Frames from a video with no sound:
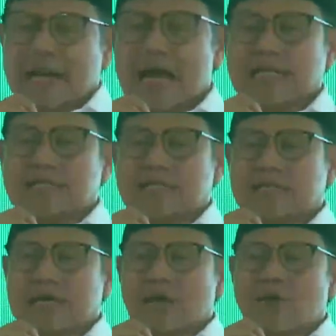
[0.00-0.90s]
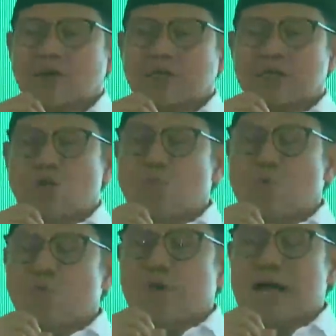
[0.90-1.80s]
nanti kalau
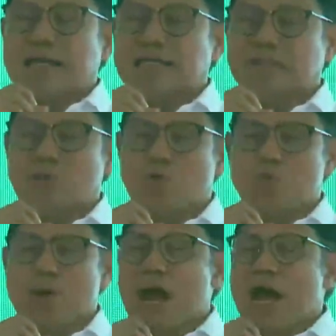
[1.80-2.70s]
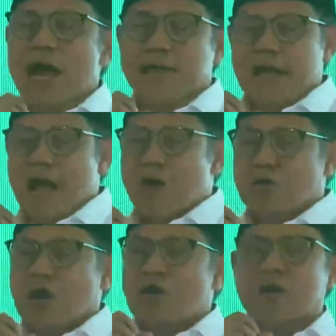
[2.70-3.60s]
diumumkan itu
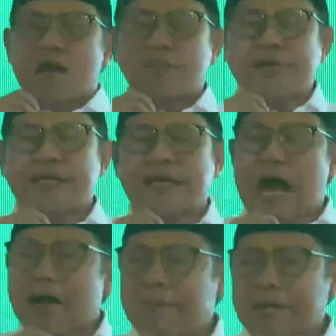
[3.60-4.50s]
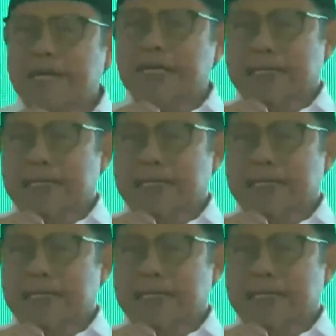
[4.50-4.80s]
banyak orang-orang ingin hamil